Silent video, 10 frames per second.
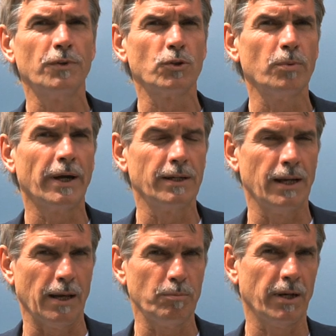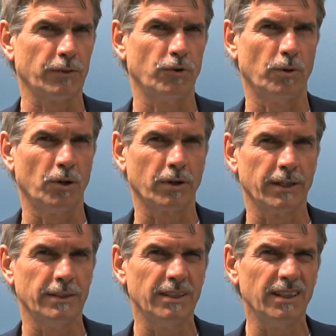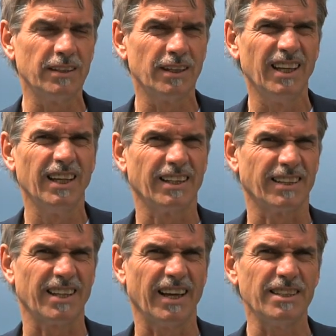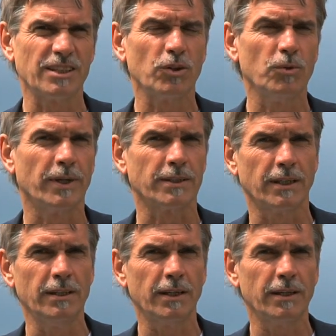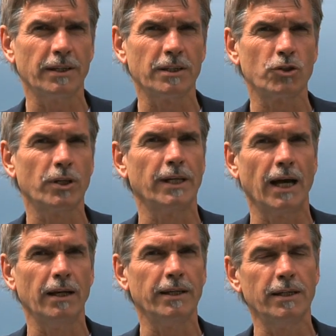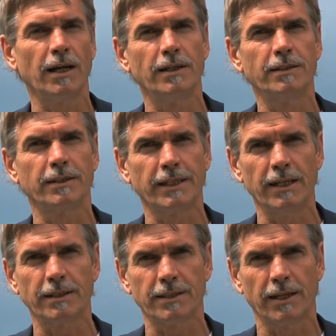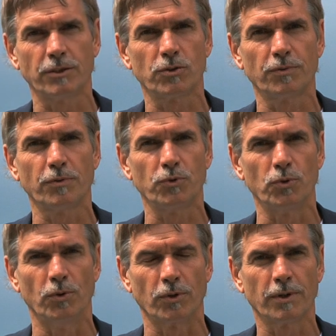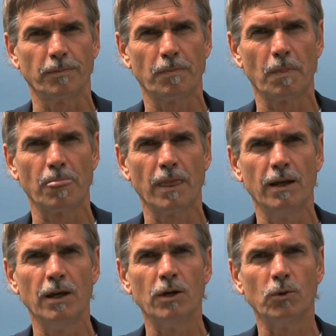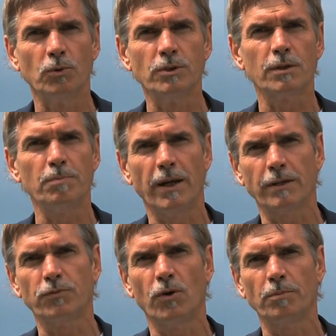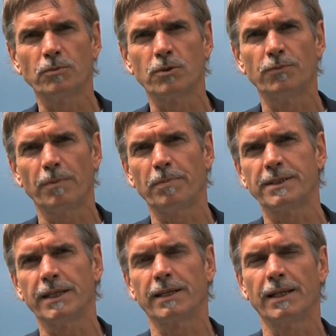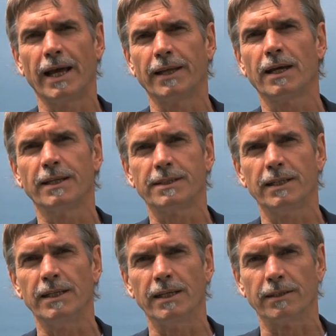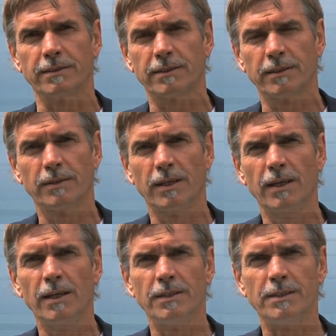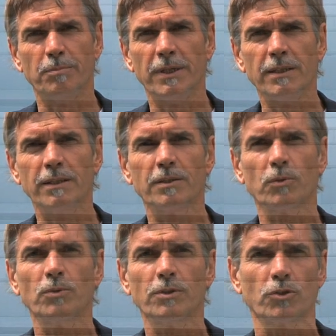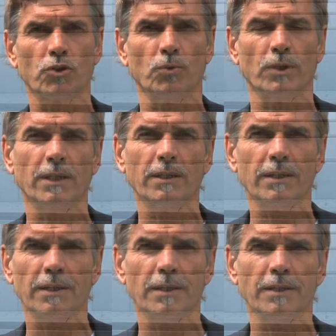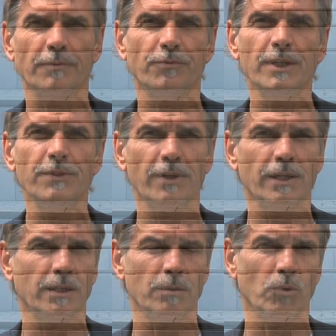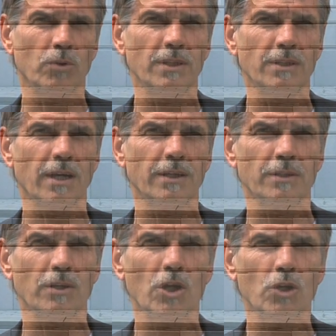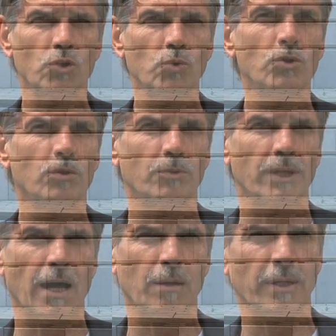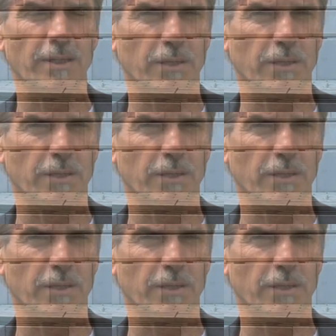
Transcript: wird über eine Lernplattform organisiert. Das heißt, über das Internet stehen alle Inhalte jederzeit zur Verfügung. Unsere Plattform zum webbasierten Lernen heißt Elias. Sie bietet unseren Studierenden vielfältige Möglichkeiten, Studium und Arbeit